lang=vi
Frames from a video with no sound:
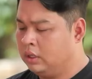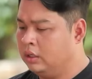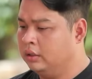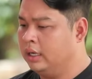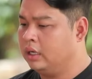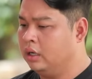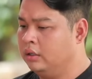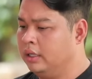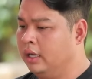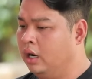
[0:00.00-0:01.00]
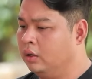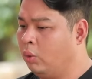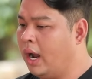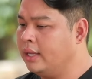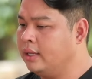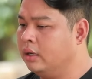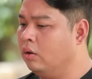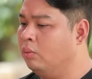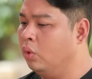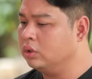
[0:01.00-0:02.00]
trời đất ơi vậy hên quá vậy
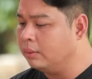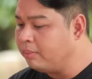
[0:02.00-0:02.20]
con mua tới